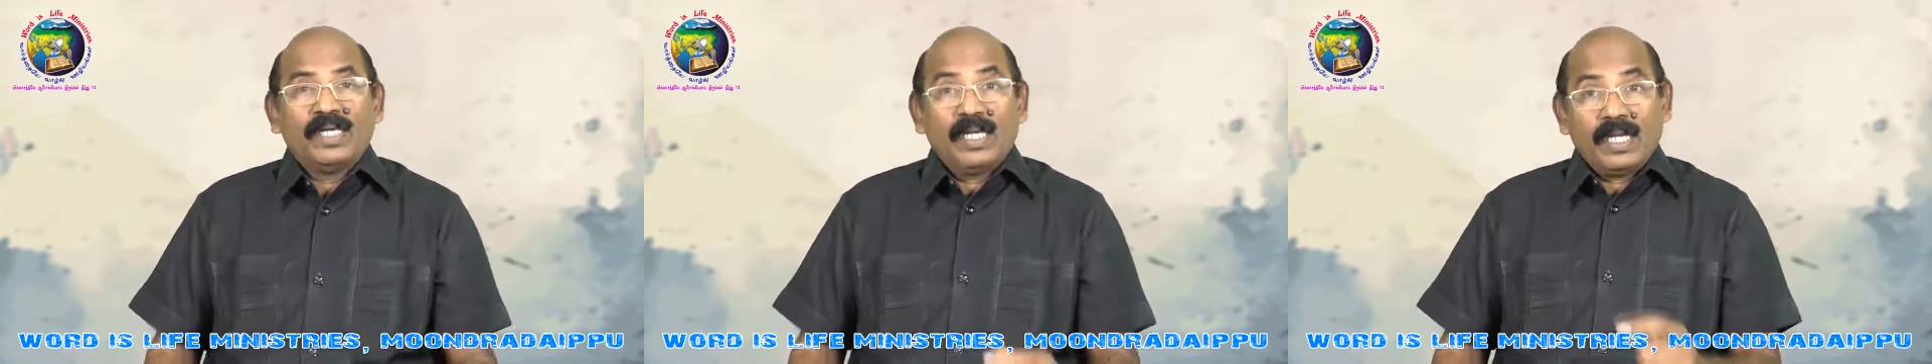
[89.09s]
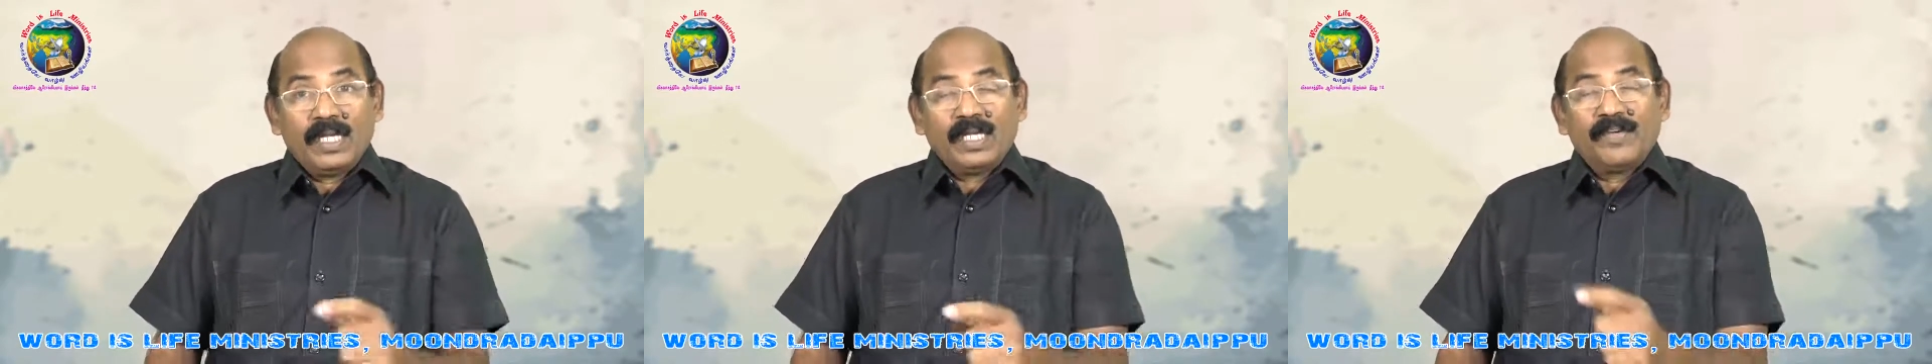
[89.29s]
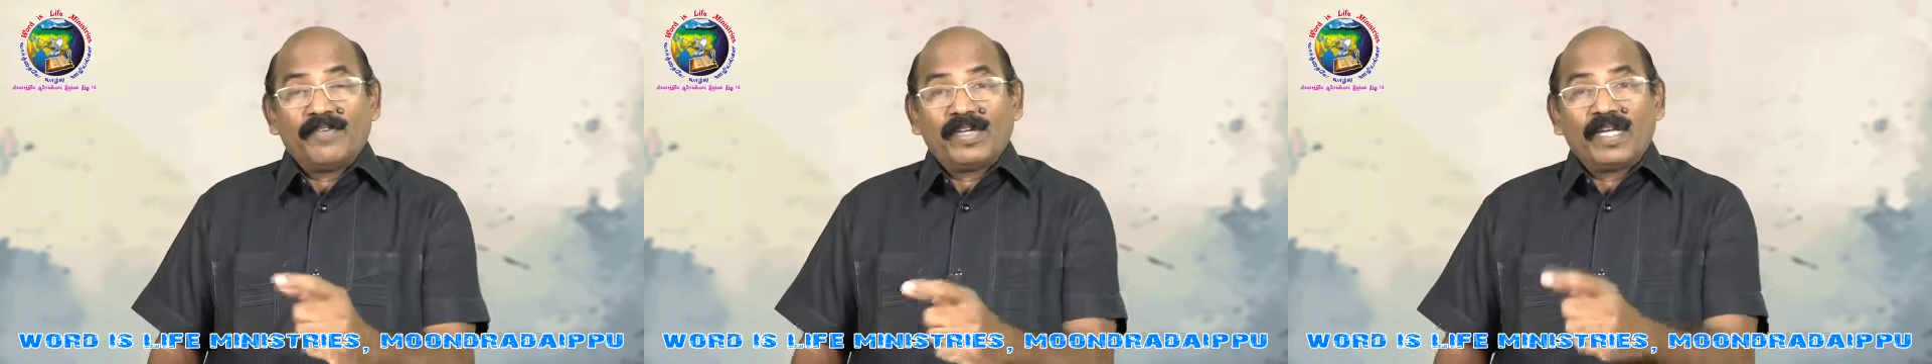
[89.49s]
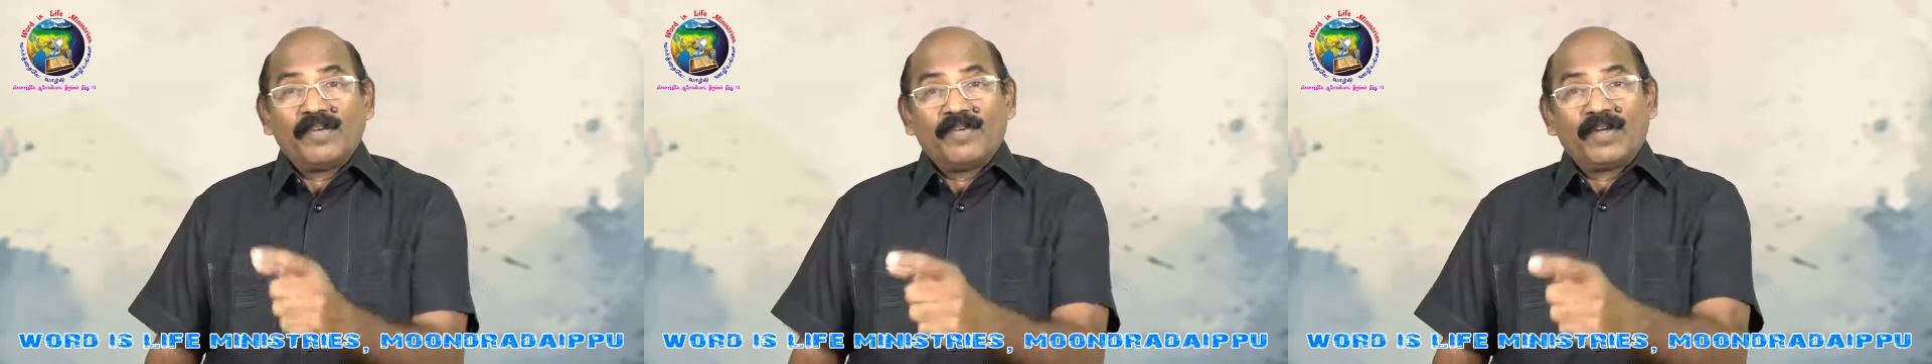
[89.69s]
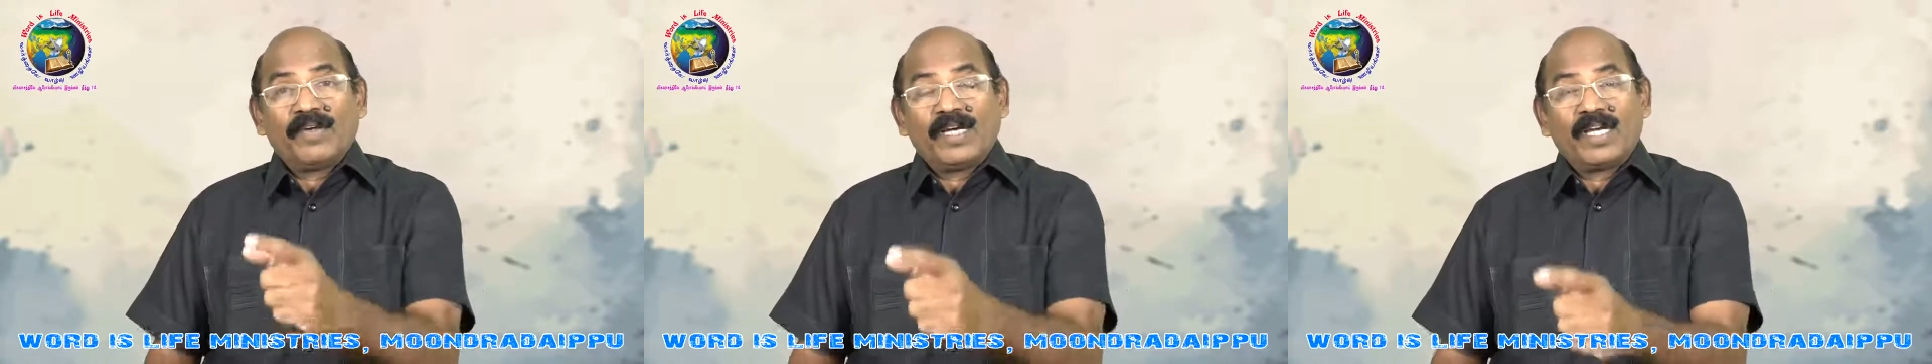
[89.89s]
எனக்கு இவனா
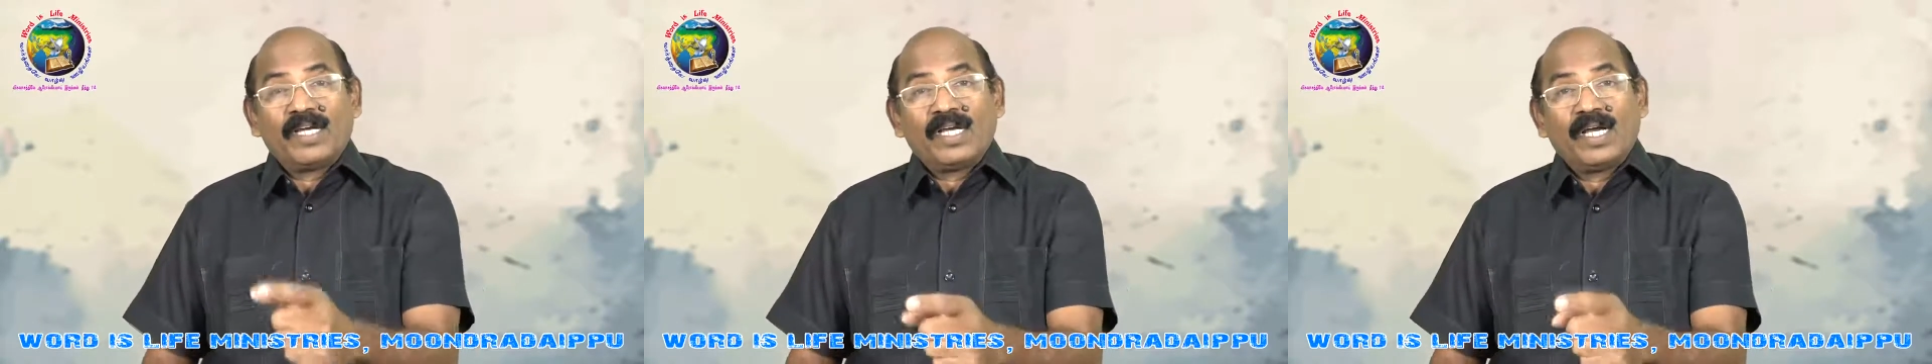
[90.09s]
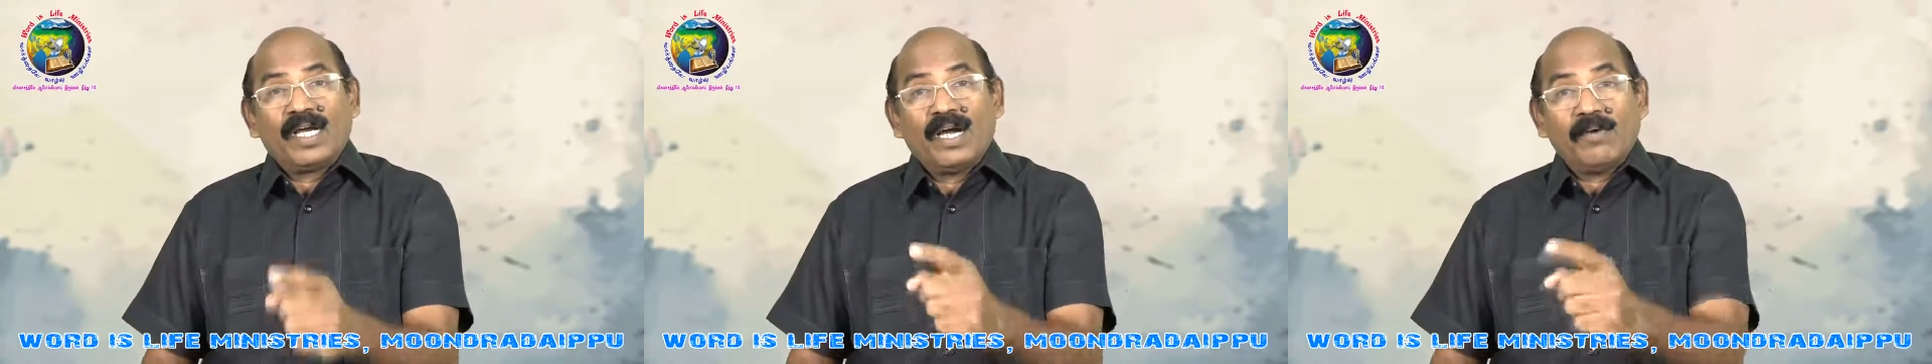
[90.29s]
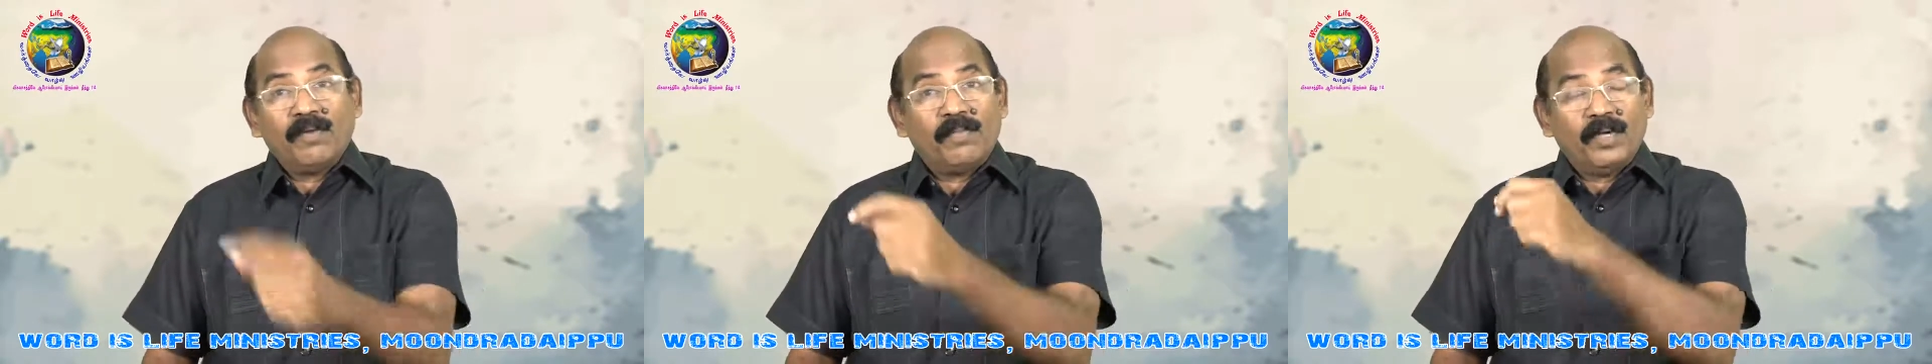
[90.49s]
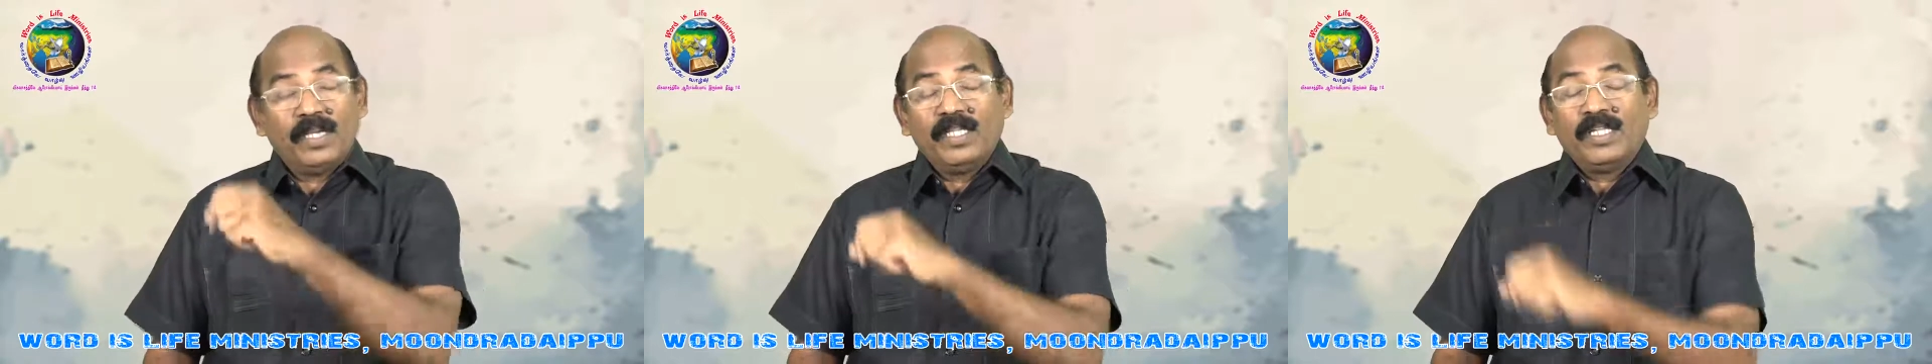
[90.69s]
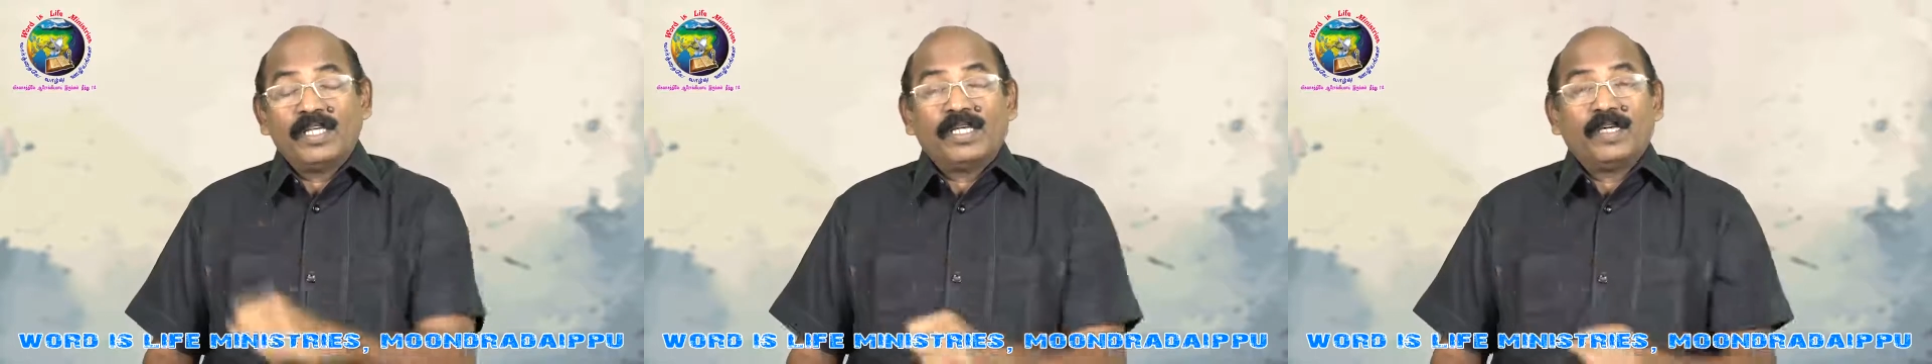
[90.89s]
இவன் வரானா அவன் பழி
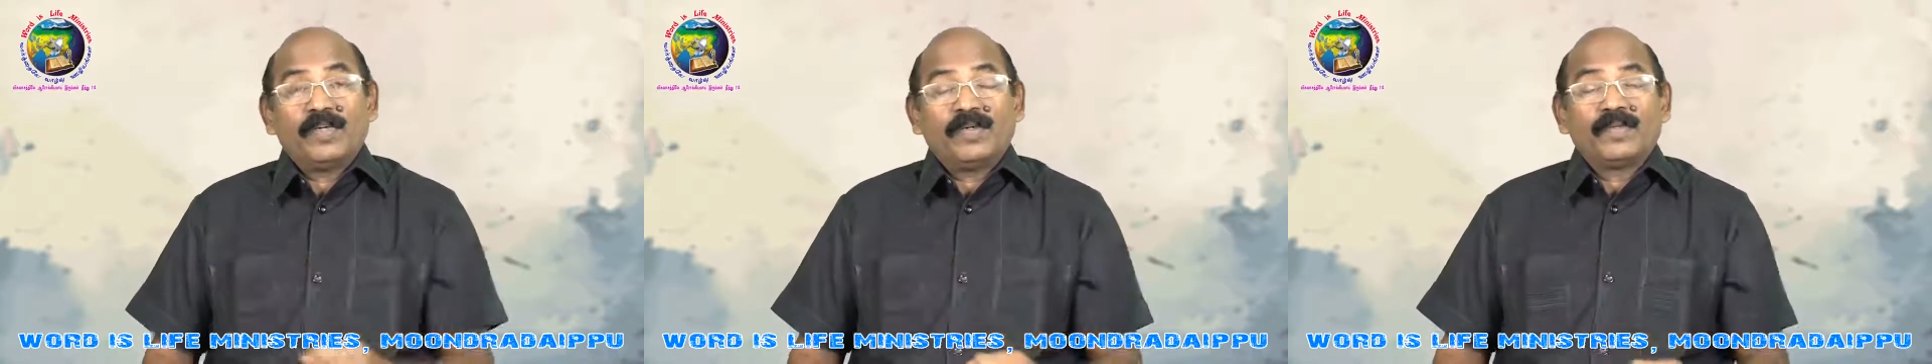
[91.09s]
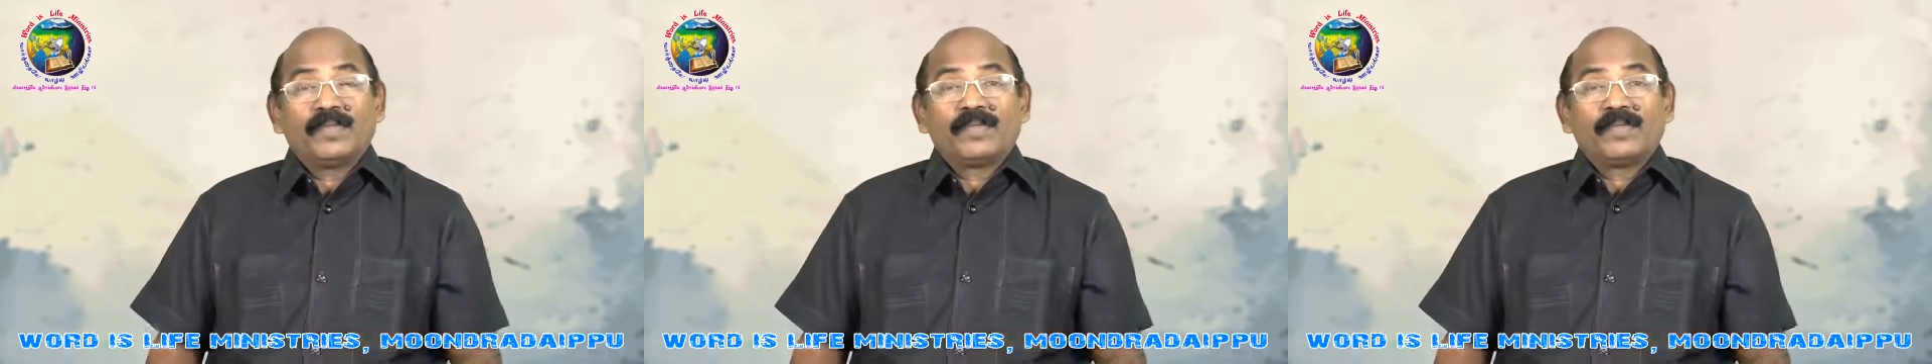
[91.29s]
தீக்கணும்